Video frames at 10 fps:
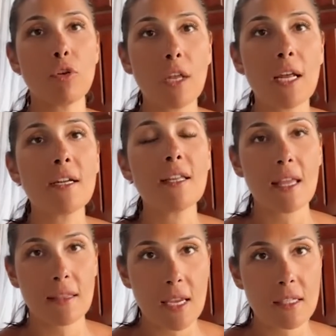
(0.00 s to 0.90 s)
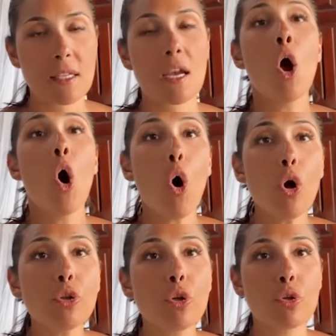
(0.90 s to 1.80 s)
ve doların endeksi
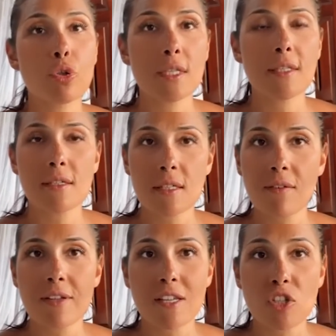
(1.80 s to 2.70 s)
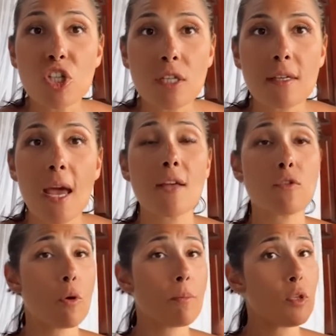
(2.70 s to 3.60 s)
19 yılın zirvesine çıktı.
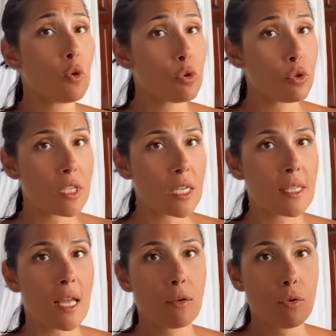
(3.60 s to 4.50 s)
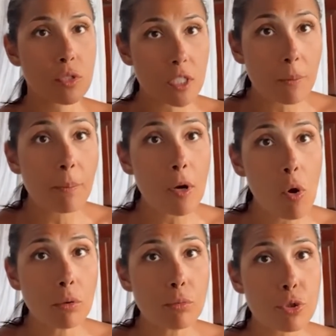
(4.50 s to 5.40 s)
En son 1980'de 140 bin
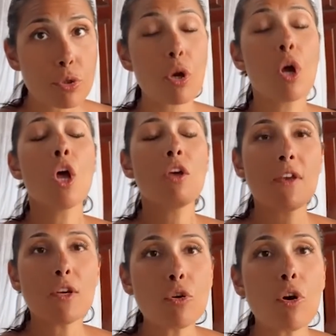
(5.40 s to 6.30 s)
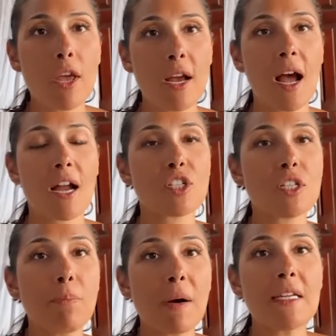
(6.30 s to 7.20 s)
olmuştu ve euroya
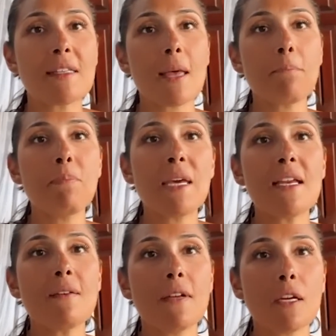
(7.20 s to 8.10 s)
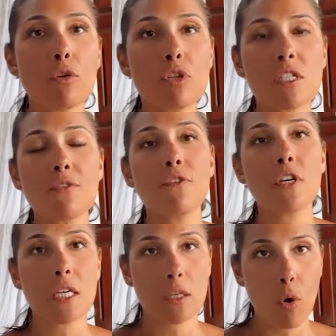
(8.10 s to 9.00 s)
karşı parite
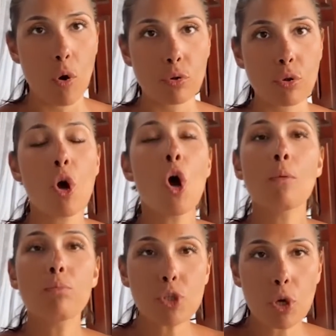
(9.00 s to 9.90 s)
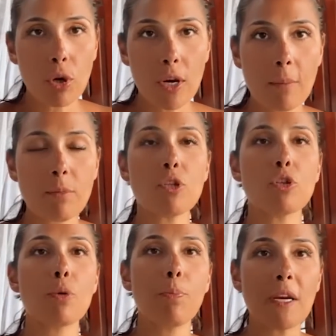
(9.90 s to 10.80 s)
1,02 oldu. Bu çok önemli
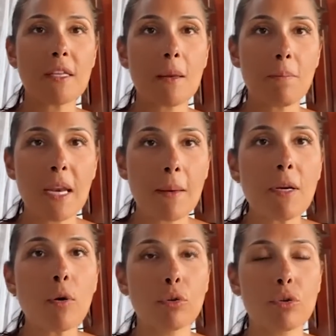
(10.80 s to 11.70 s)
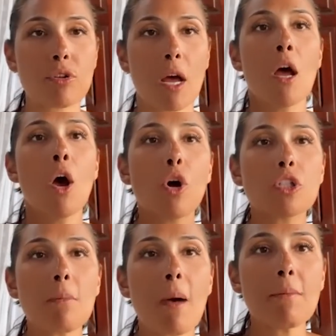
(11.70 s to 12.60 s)
çünkü parite birebir olursa
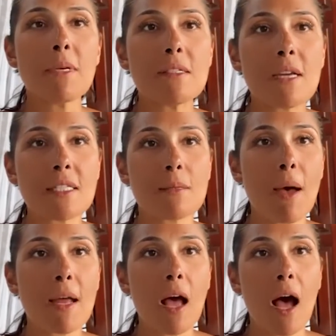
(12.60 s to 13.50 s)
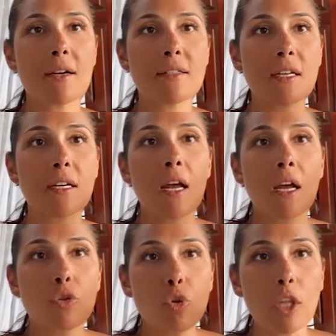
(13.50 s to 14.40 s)
o zaman biz resmen artık
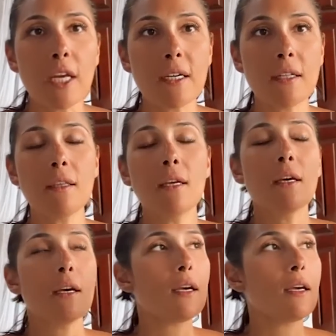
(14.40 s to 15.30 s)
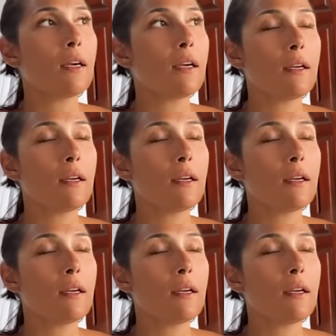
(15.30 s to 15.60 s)
doların e,